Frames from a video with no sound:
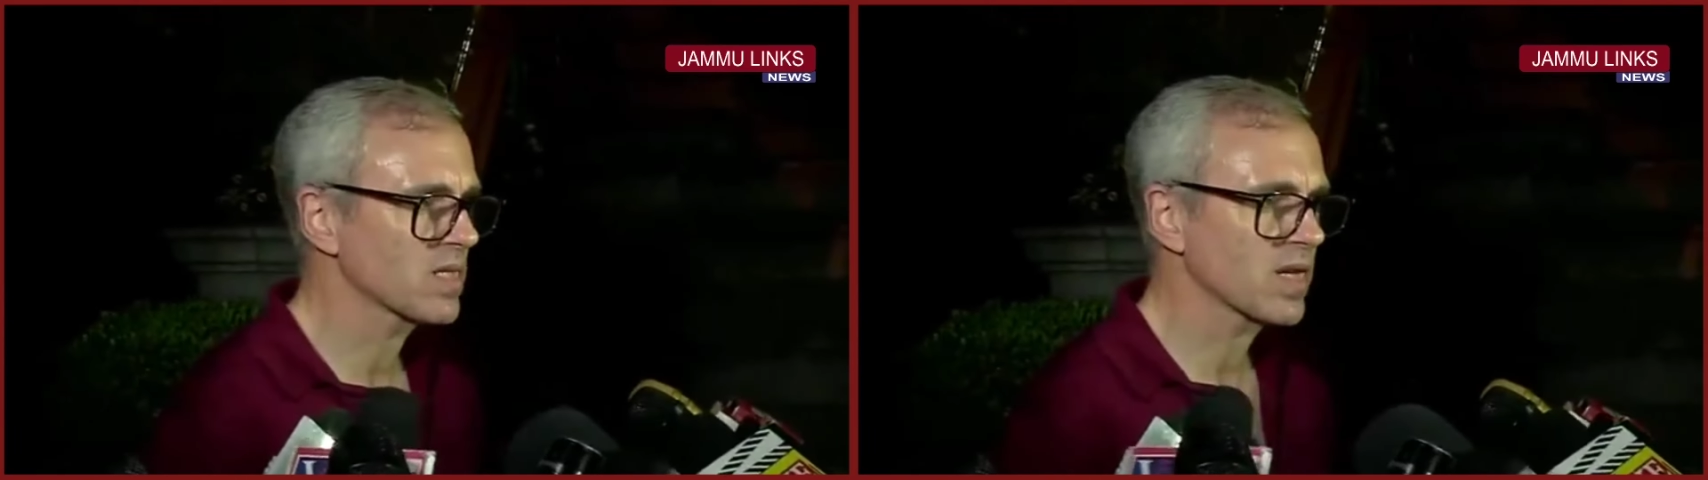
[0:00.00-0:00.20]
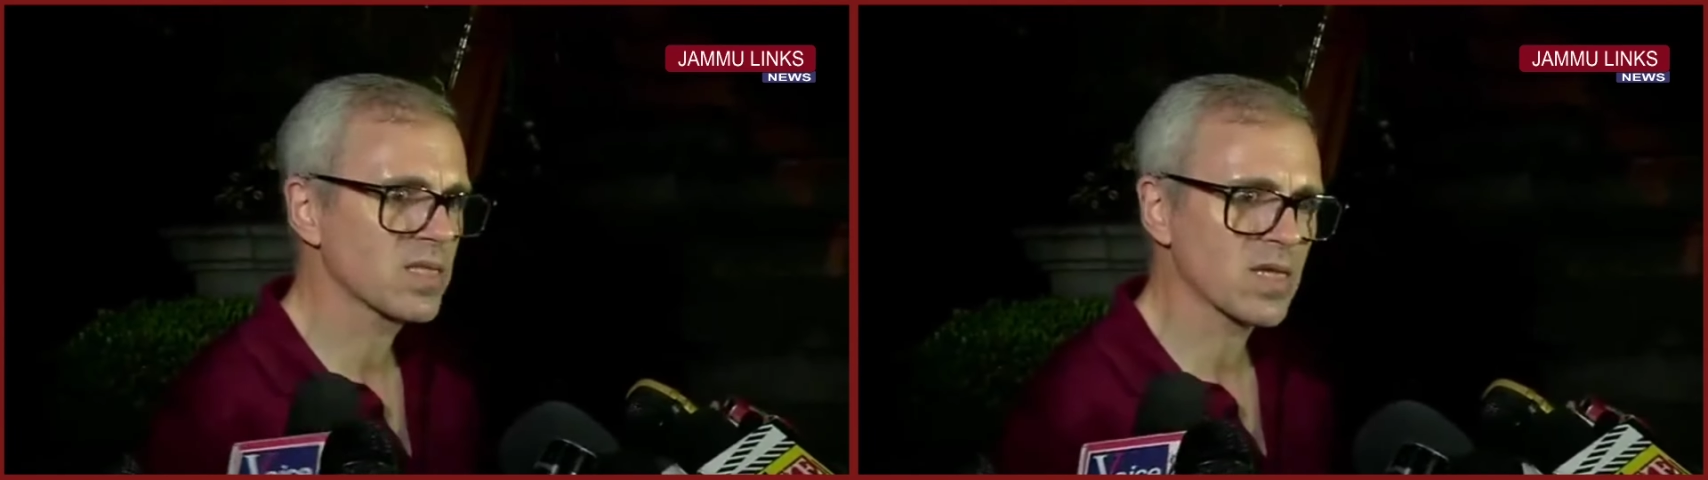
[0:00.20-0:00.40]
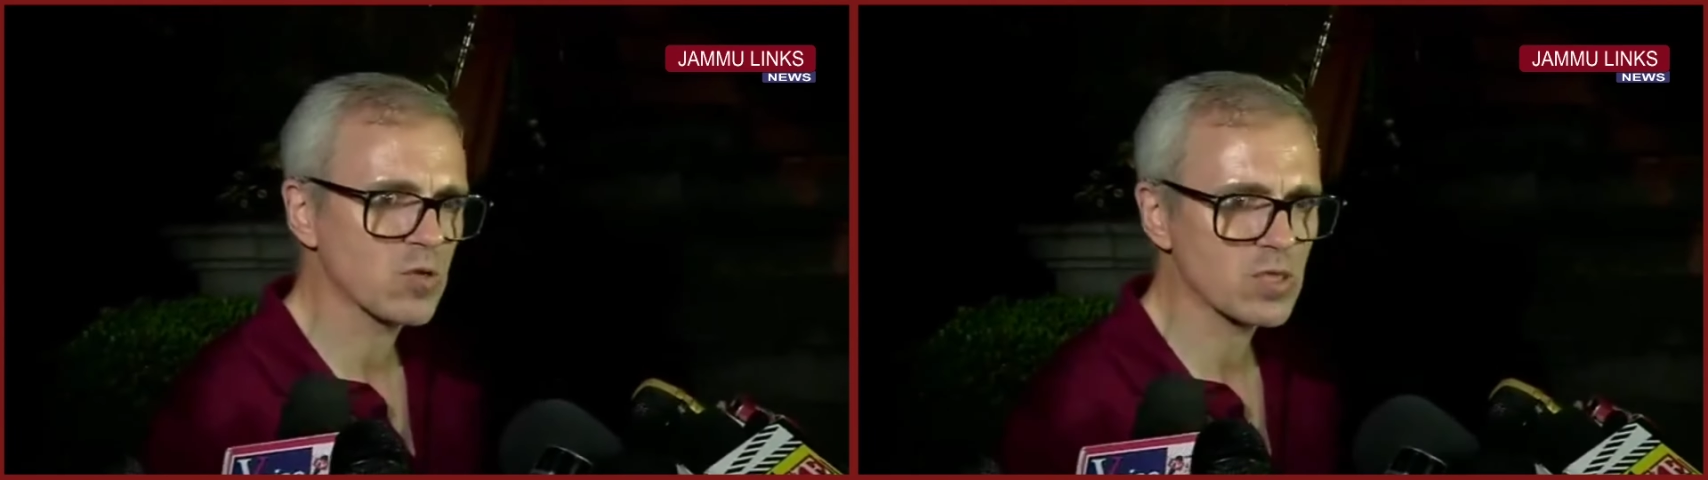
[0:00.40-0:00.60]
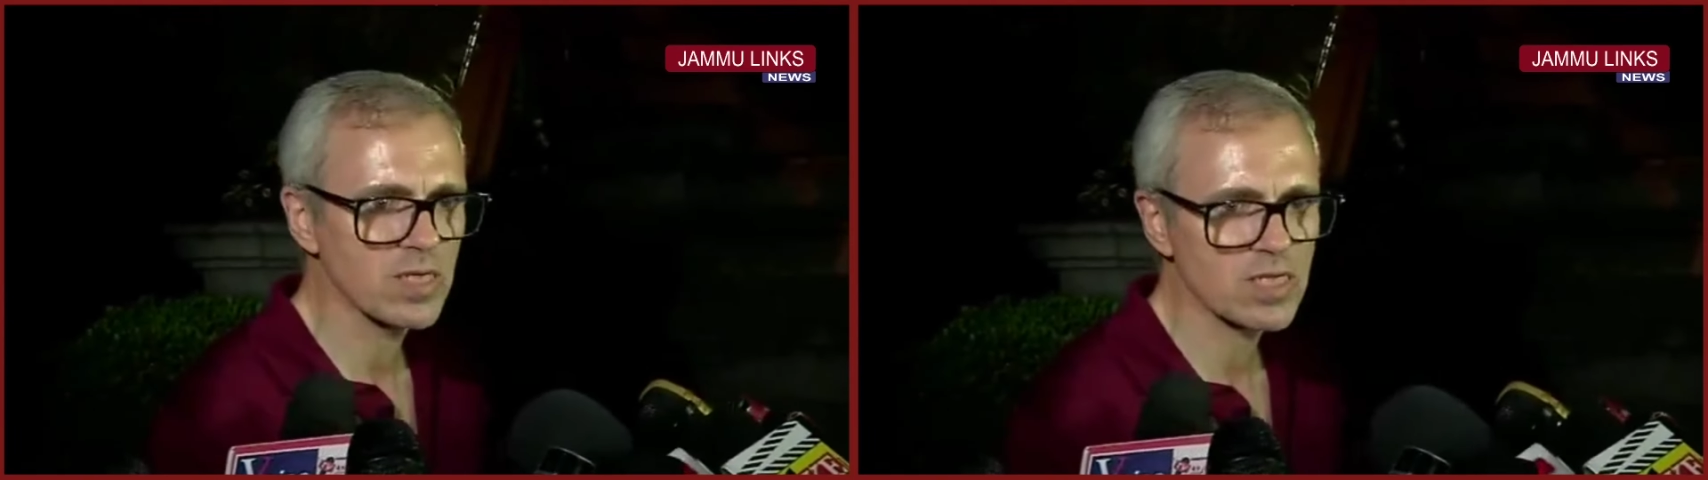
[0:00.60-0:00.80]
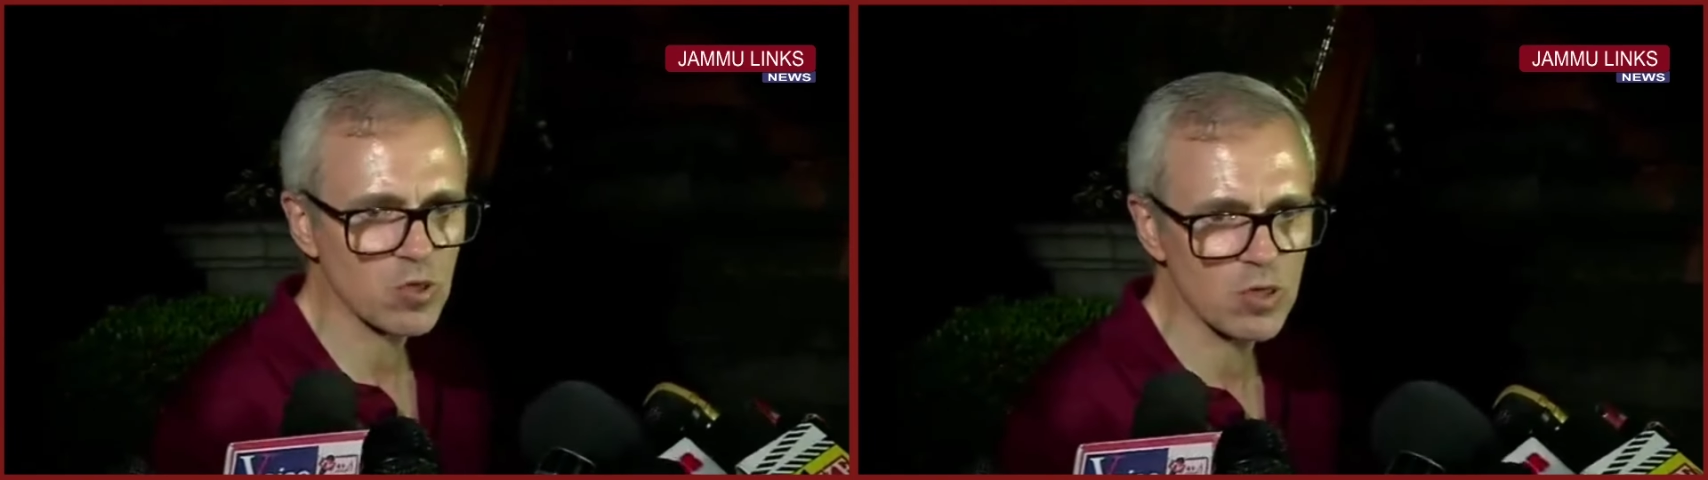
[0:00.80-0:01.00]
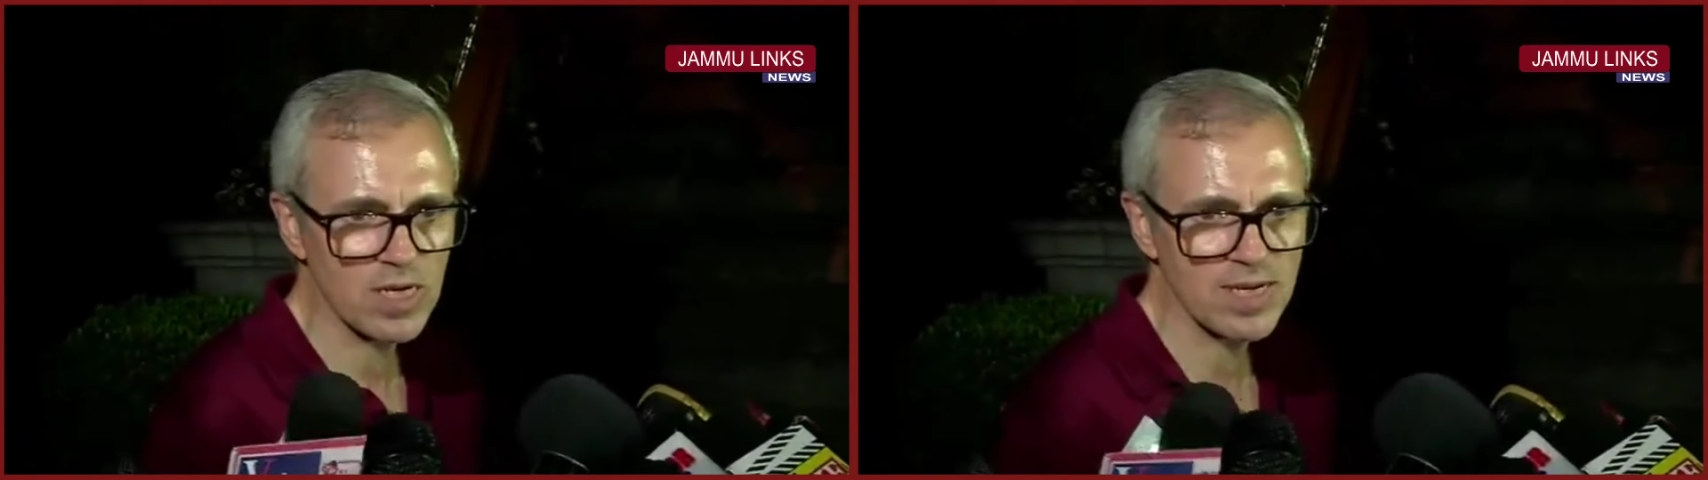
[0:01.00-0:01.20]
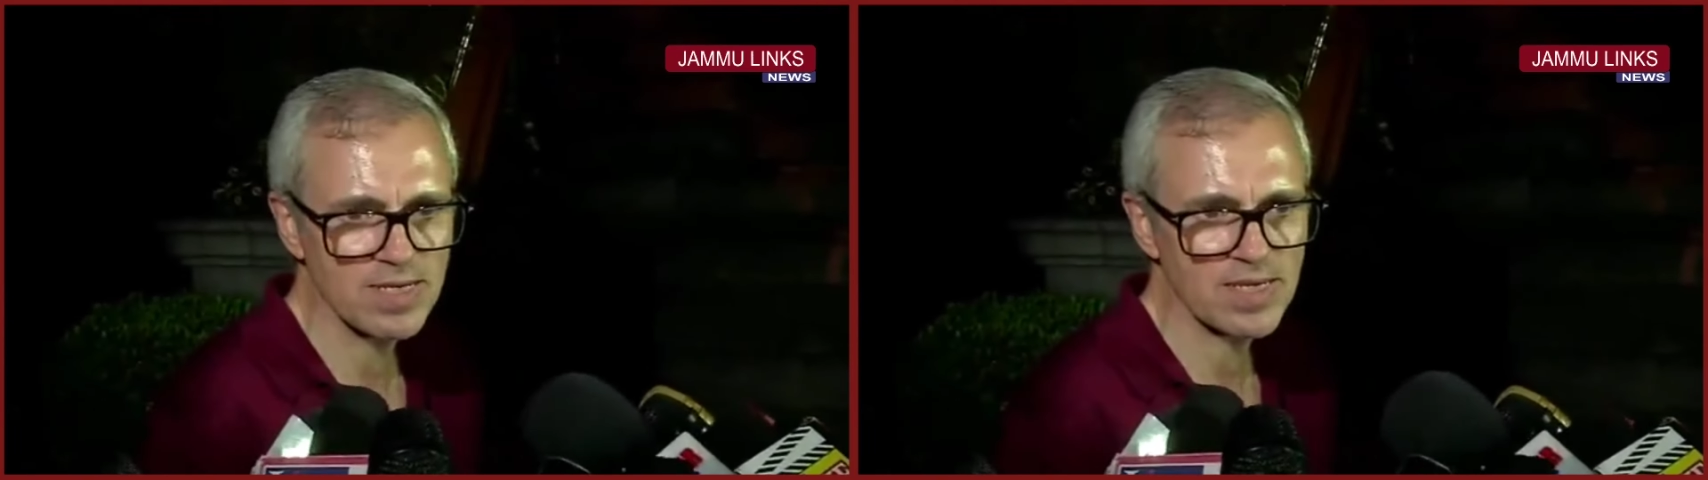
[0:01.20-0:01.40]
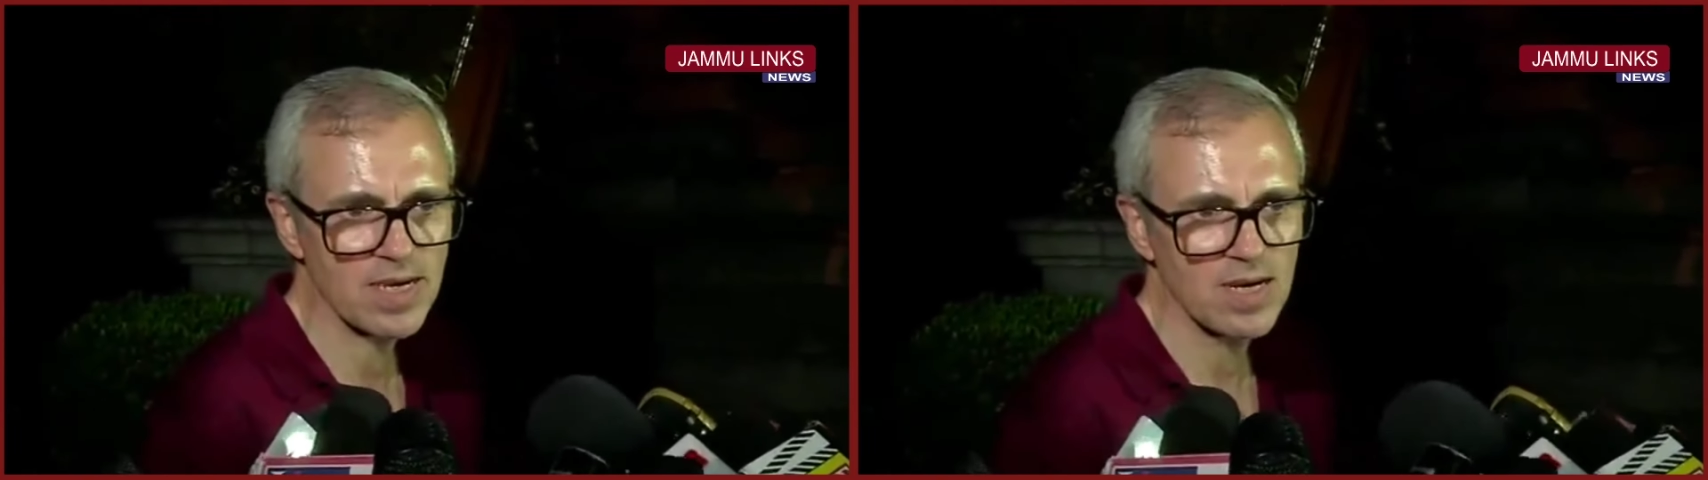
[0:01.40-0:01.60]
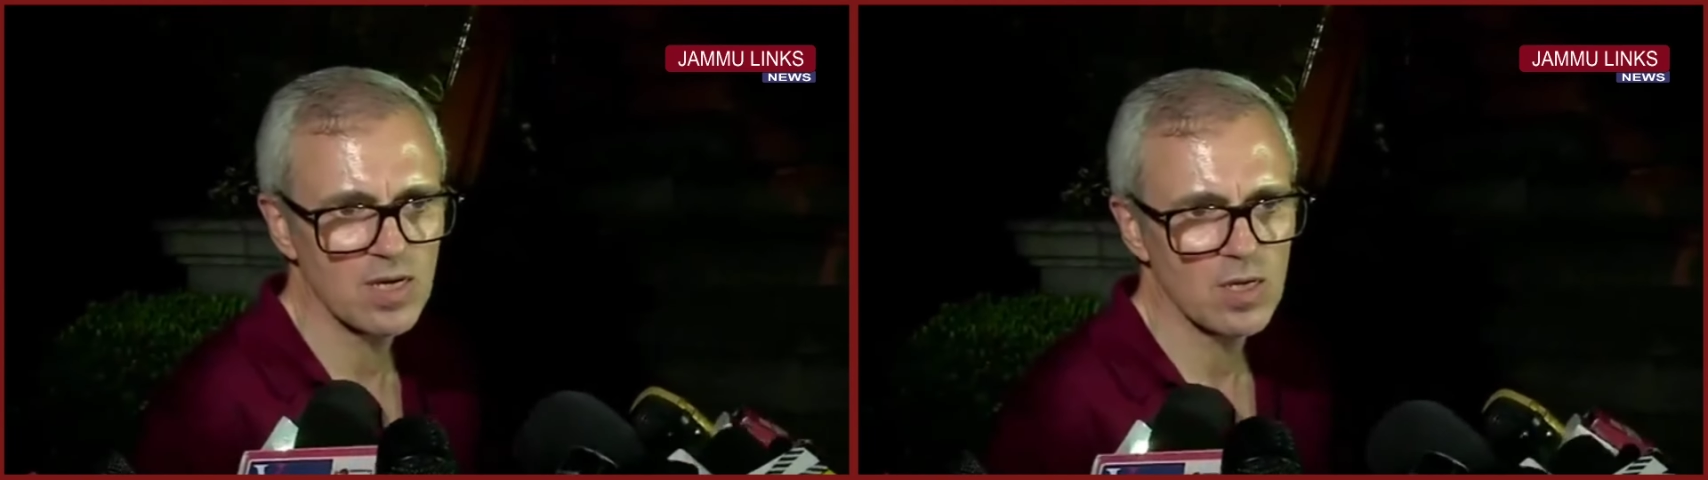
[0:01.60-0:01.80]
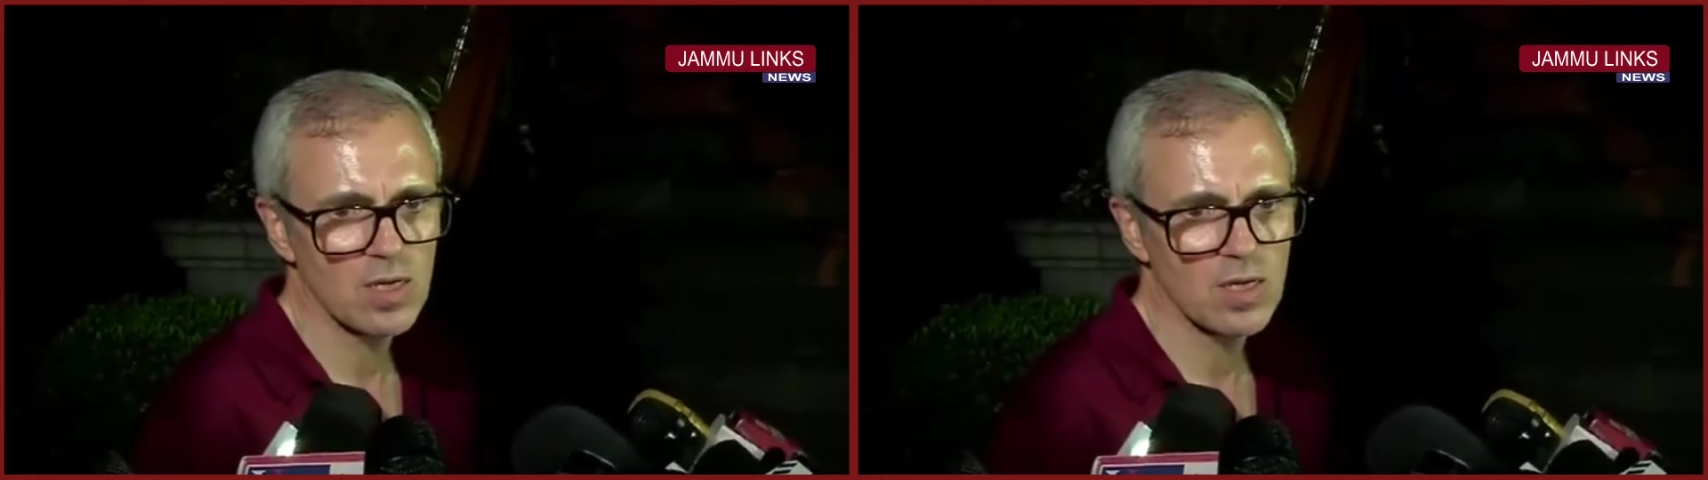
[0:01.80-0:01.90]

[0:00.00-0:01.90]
अंदर अंदर उस लिस्ट को डिलीट किया